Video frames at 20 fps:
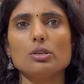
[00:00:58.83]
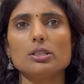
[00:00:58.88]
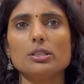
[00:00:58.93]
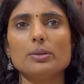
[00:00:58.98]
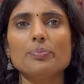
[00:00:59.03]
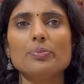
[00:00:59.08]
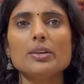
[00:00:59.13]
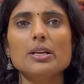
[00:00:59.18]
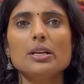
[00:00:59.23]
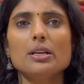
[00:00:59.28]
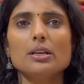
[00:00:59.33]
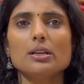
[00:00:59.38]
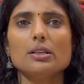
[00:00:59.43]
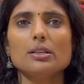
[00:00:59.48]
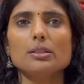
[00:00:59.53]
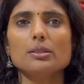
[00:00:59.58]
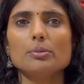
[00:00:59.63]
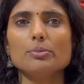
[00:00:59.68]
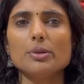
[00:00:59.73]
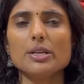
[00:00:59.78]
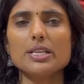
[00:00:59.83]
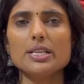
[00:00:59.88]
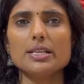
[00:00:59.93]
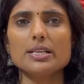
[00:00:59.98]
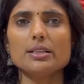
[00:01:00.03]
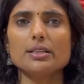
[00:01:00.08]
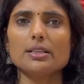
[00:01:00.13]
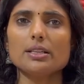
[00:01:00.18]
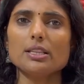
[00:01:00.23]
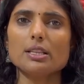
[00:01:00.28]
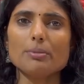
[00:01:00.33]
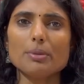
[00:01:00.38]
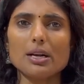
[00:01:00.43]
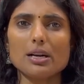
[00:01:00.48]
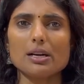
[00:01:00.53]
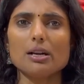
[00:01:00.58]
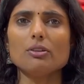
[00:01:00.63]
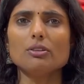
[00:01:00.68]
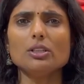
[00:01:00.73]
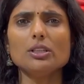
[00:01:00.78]
ஒரு மீட்டிங் இருக்குது இந்த
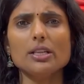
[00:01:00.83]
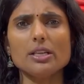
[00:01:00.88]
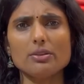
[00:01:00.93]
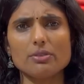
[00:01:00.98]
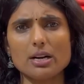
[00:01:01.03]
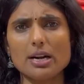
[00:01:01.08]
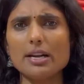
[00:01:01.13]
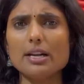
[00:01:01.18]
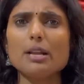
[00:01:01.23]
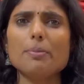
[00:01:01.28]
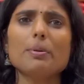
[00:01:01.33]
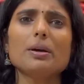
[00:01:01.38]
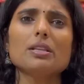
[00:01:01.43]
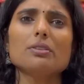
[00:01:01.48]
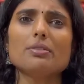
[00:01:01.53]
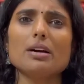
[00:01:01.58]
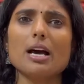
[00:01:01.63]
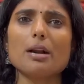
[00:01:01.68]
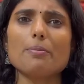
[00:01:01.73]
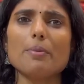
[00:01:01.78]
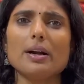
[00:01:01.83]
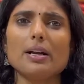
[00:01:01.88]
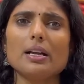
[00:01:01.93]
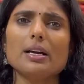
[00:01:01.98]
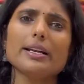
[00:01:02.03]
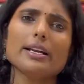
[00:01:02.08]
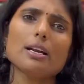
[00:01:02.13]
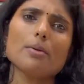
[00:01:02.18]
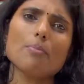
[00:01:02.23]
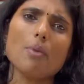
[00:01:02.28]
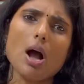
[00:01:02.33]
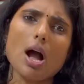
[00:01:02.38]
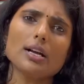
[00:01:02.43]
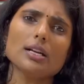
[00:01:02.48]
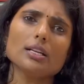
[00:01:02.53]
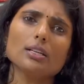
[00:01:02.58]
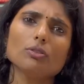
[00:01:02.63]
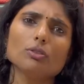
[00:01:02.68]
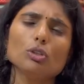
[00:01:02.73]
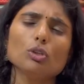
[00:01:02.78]
மாதிரிலாம் வந்து நீங்கள் கண்டிப்பாக இது வேர் பண்ணலாம் ஏன்னா
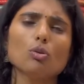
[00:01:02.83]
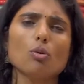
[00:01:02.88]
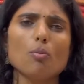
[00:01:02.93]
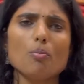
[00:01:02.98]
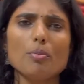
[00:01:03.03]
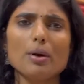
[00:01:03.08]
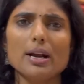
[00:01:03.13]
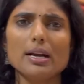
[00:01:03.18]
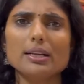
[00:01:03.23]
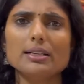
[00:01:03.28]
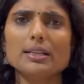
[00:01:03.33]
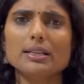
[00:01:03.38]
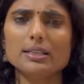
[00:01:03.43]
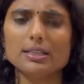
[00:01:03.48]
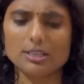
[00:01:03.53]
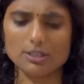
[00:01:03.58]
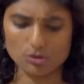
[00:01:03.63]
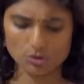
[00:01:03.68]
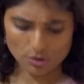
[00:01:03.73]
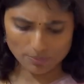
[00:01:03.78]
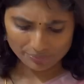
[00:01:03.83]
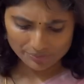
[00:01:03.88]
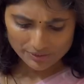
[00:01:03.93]
பார்க்குறதுக்கு வந்து ரொம்ப எலகண்ட்டாக இருக்கும்